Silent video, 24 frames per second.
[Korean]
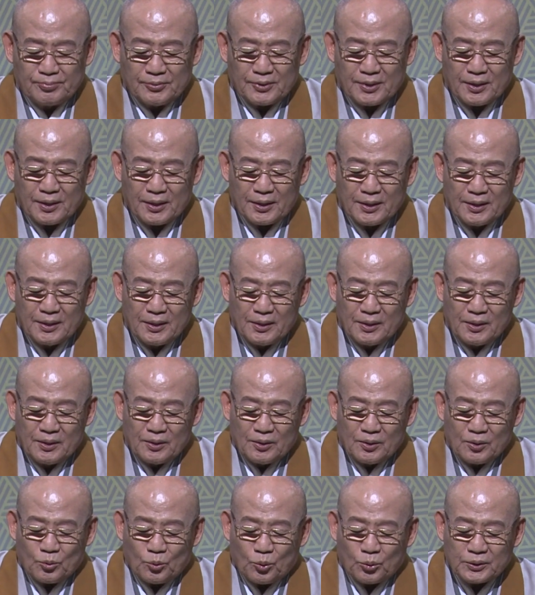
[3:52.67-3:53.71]
예,
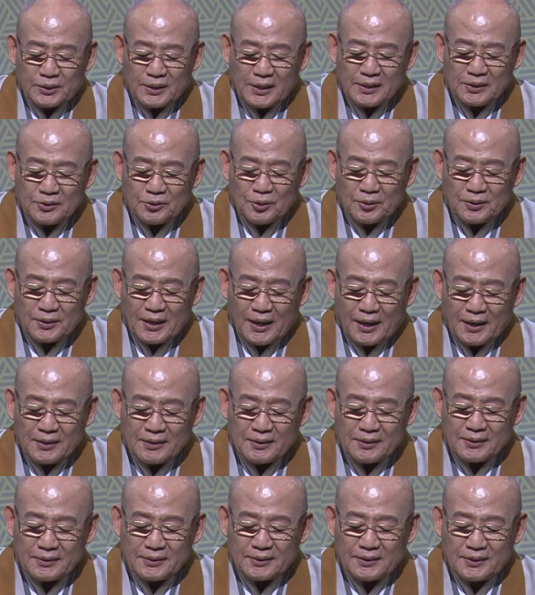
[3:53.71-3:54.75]
고생이 된다
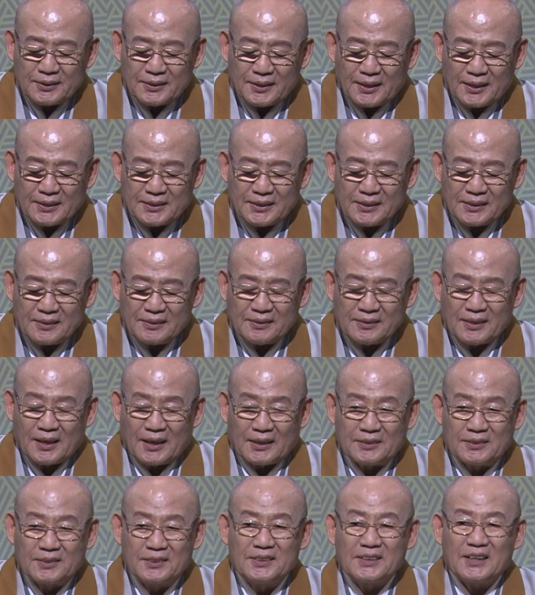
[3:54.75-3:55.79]
하여 열이가
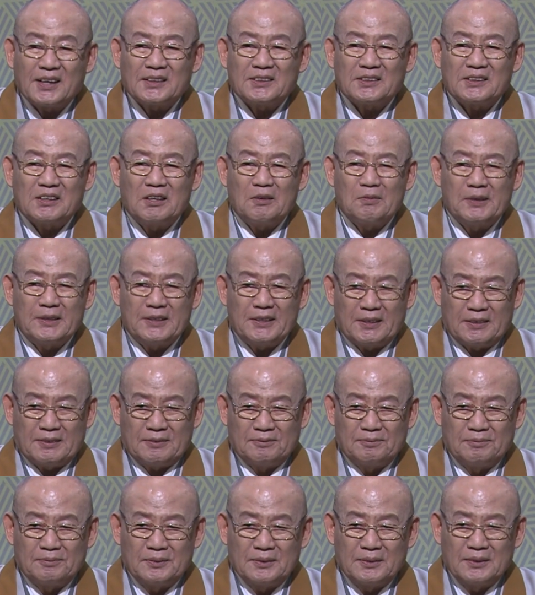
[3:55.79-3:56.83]
식거나 열이가 식어버려.
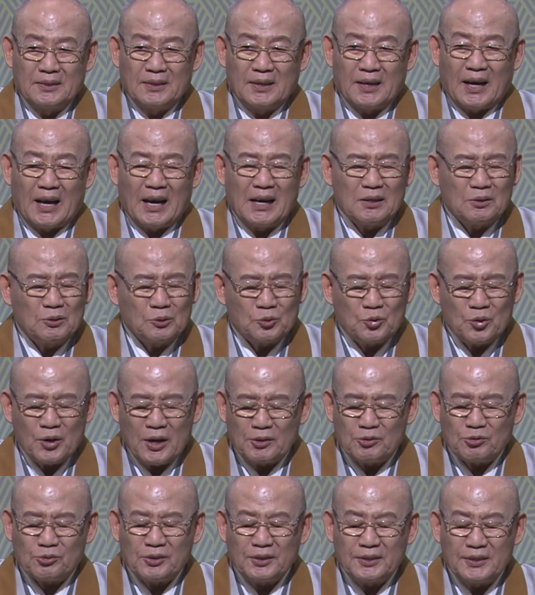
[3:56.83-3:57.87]
아이고, 돼야
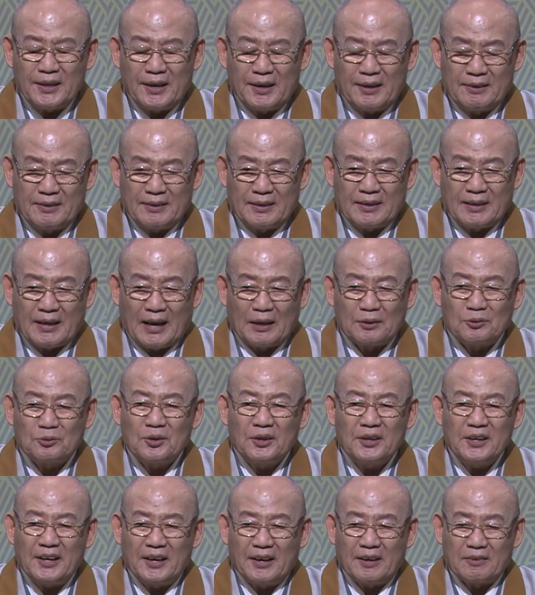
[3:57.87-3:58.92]
죽겠네. 안
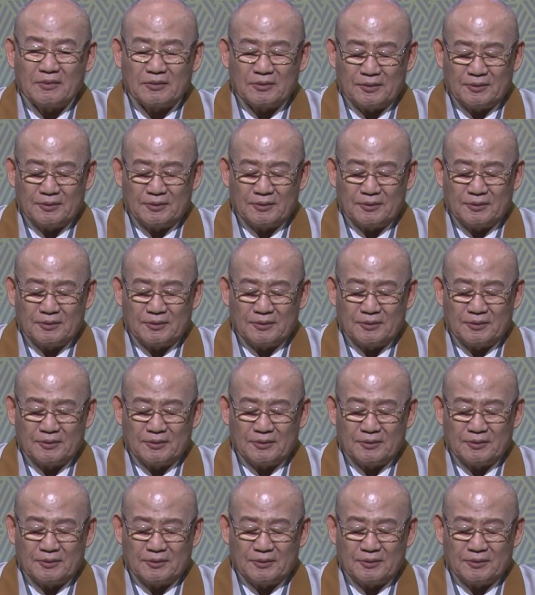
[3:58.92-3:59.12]
되네.